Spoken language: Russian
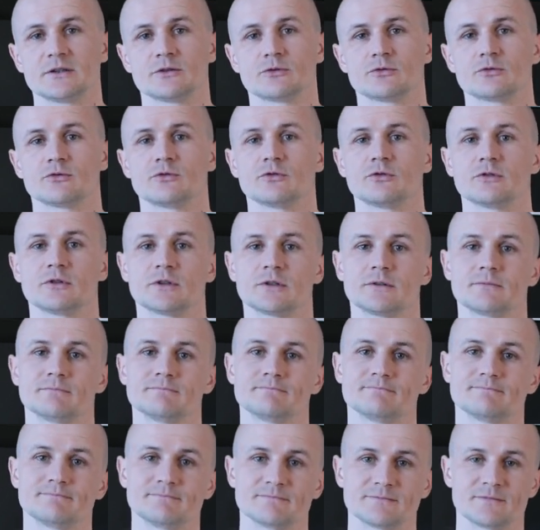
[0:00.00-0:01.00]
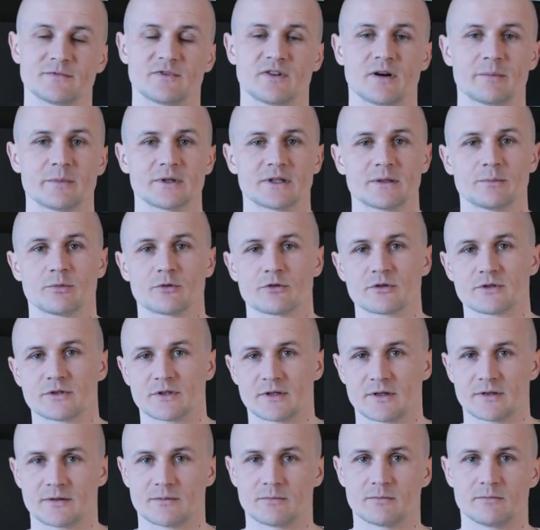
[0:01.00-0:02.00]
то вам это
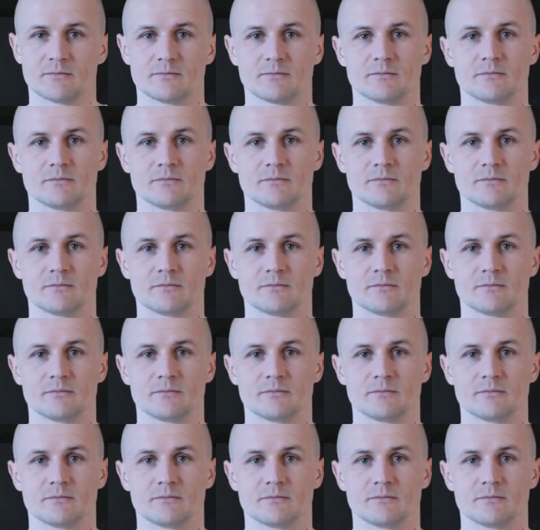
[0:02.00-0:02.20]
просто